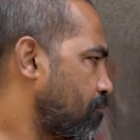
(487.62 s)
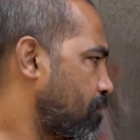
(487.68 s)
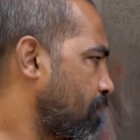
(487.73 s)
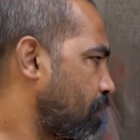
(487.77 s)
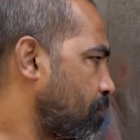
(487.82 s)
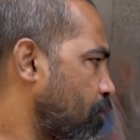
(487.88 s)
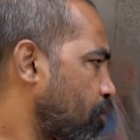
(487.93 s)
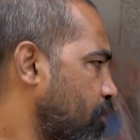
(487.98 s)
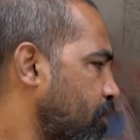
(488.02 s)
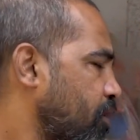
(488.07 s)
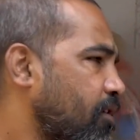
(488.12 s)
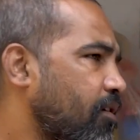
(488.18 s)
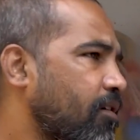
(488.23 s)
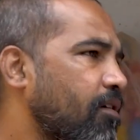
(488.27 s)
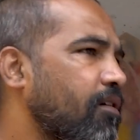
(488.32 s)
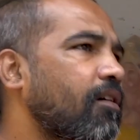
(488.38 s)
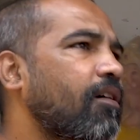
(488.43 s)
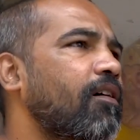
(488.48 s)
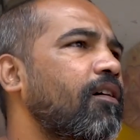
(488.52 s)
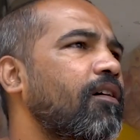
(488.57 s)
మేము ఇది
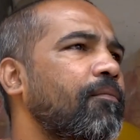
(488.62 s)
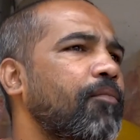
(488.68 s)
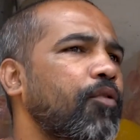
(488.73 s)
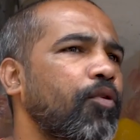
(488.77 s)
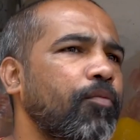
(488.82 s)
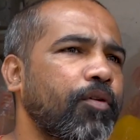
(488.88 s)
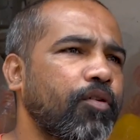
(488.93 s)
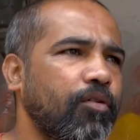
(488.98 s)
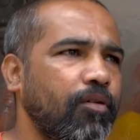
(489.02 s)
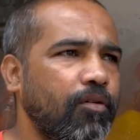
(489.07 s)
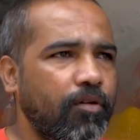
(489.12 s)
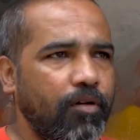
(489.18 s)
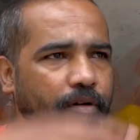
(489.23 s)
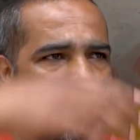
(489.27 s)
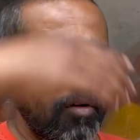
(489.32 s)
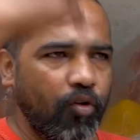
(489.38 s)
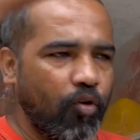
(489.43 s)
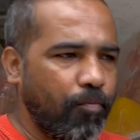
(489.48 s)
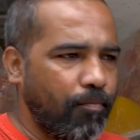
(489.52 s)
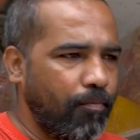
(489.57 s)
ఇప్పుడు మీరు
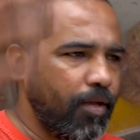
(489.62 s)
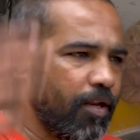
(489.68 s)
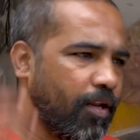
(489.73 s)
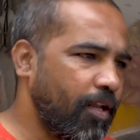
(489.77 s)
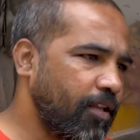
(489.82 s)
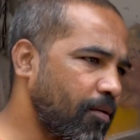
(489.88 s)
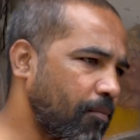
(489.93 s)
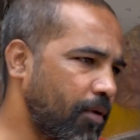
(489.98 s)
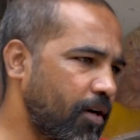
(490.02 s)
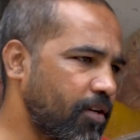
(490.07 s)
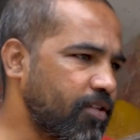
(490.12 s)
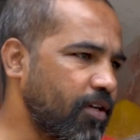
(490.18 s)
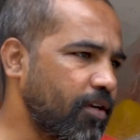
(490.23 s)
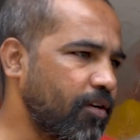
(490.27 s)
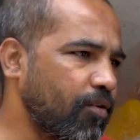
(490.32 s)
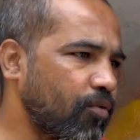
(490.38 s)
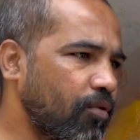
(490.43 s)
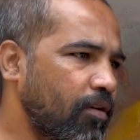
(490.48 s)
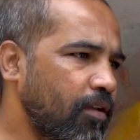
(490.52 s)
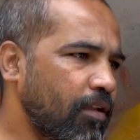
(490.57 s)
నేనైతే
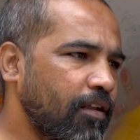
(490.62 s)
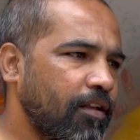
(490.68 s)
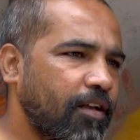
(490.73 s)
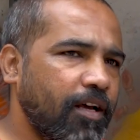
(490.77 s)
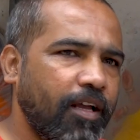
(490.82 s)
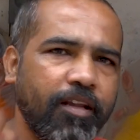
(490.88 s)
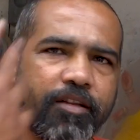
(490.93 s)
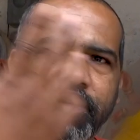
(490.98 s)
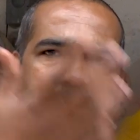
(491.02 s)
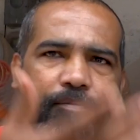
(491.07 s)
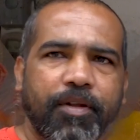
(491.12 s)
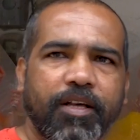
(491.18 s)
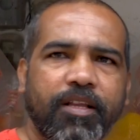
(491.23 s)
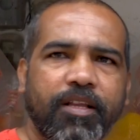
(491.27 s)
మర్చెంట్ కానీ చెప్పిన